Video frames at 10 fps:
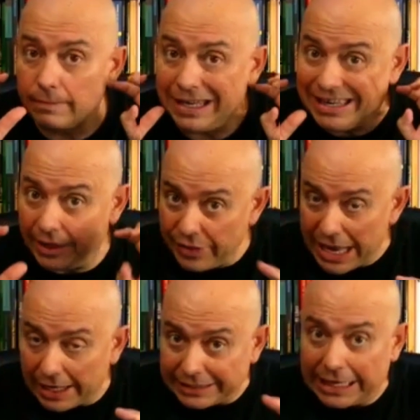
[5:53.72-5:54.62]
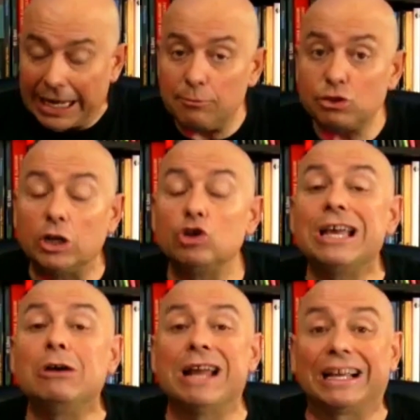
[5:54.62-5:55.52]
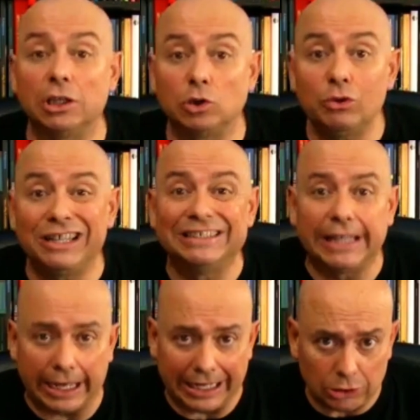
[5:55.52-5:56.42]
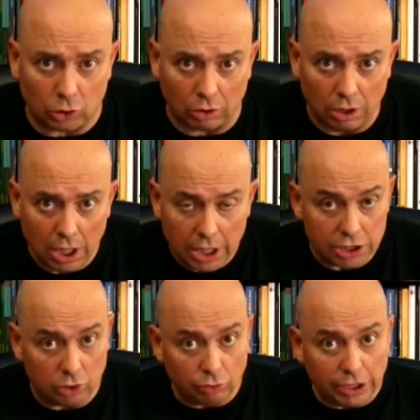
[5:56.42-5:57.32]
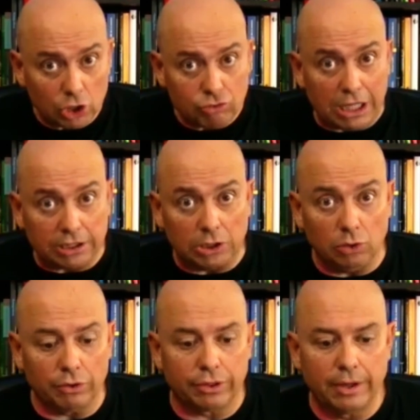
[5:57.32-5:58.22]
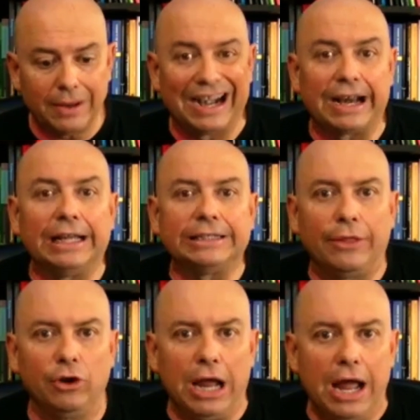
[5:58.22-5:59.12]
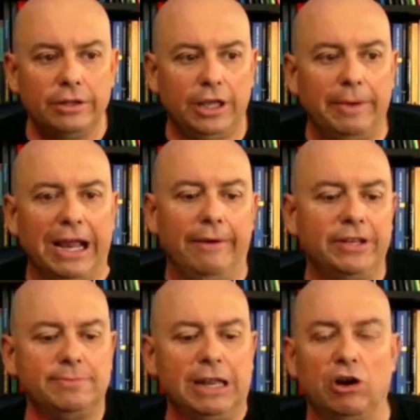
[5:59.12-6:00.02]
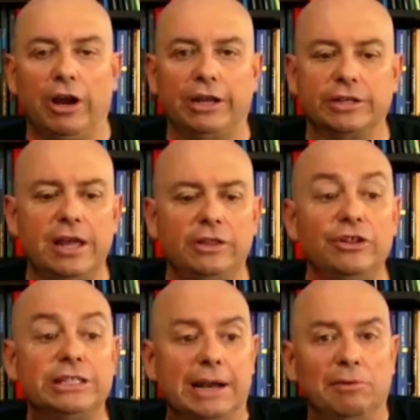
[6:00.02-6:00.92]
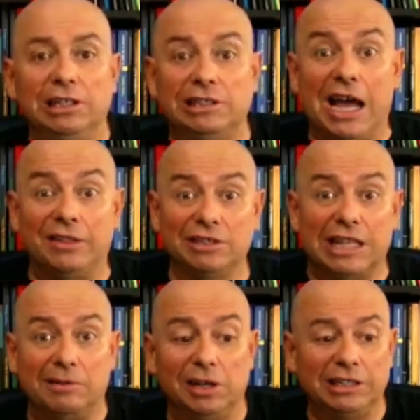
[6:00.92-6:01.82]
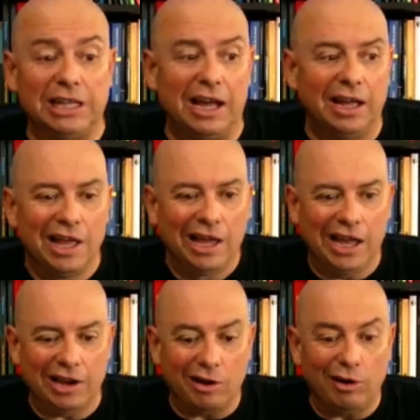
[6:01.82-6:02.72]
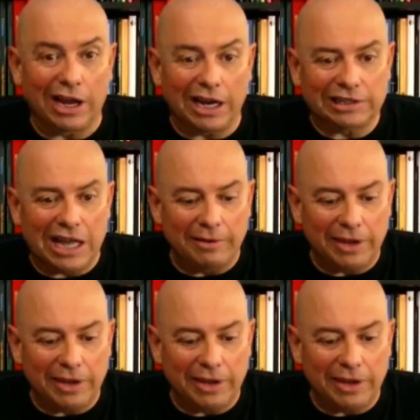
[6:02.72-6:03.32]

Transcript: inicial que tengamos que no sea una actitud de reto. Si tú tienes una actitud retadora, de venga, a ver si me coges, ¿eh? ¿Dónde está la bolita? ¿Dónde está la bolita? ¿Eh? Cojo la carta,